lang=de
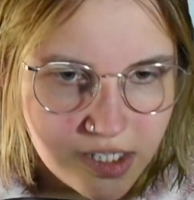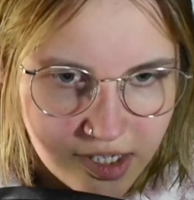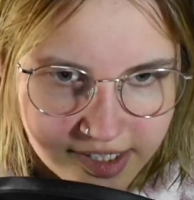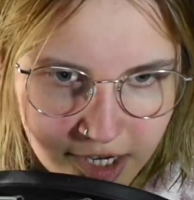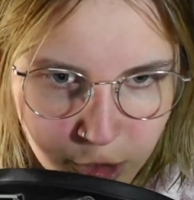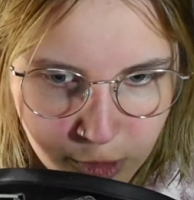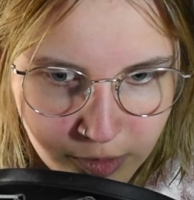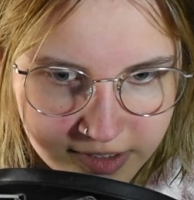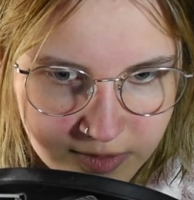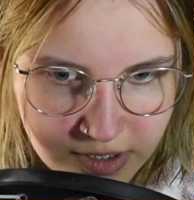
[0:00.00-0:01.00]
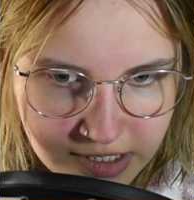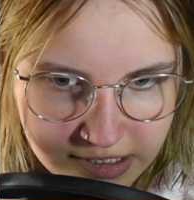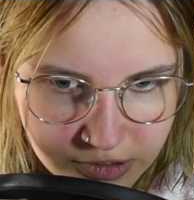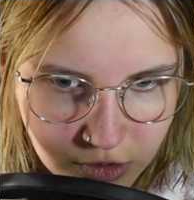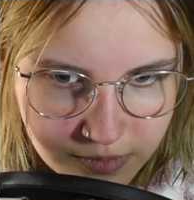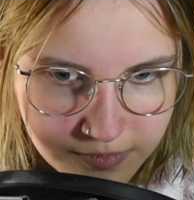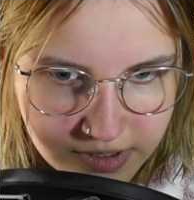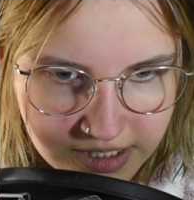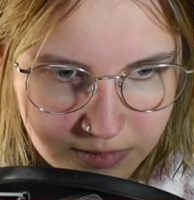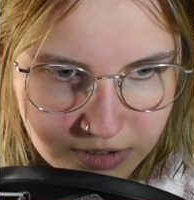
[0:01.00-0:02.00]
Das hätte ich mir übrigens niemals leisten können.
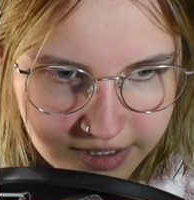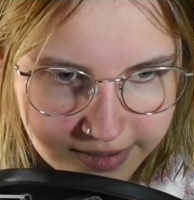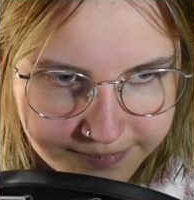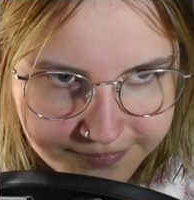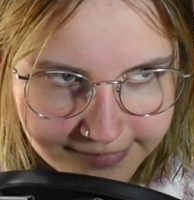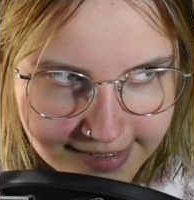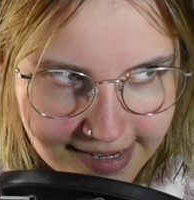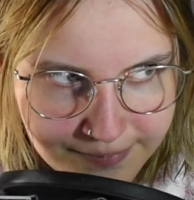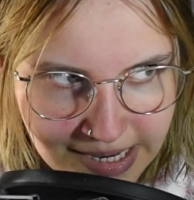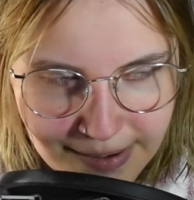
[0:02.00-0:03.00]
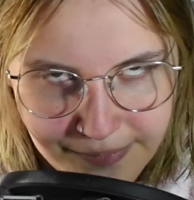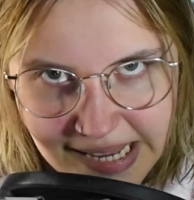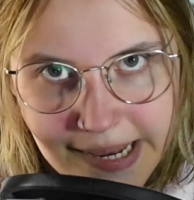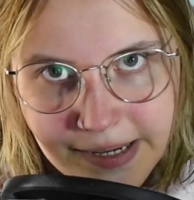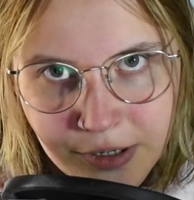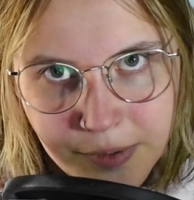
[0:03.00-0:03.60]
Demnach. Äh, ne?